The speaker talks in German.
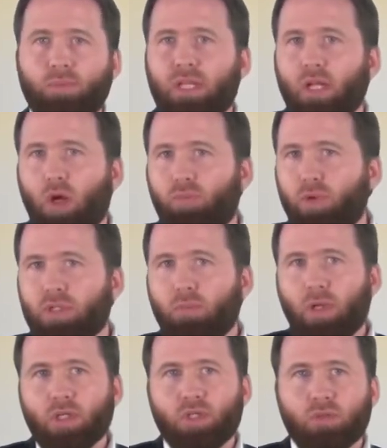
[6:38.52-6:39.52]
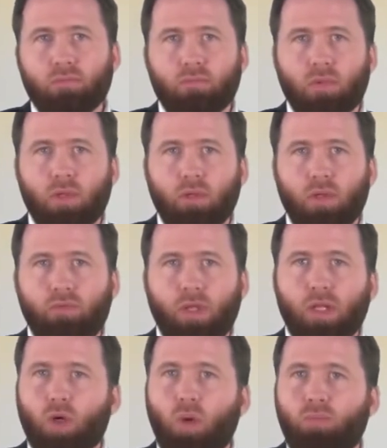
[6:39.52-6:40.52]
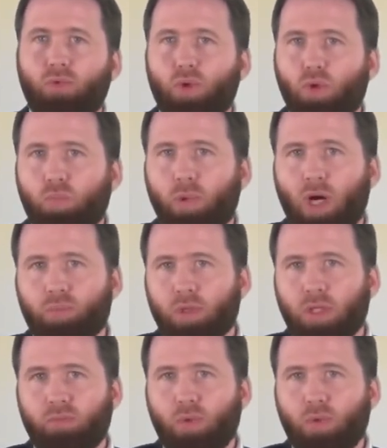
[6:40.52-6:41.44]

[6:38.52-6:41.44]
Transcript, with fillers: Selbst der glaubwürdigste Mensch, wenn er kommen würde und behauptet,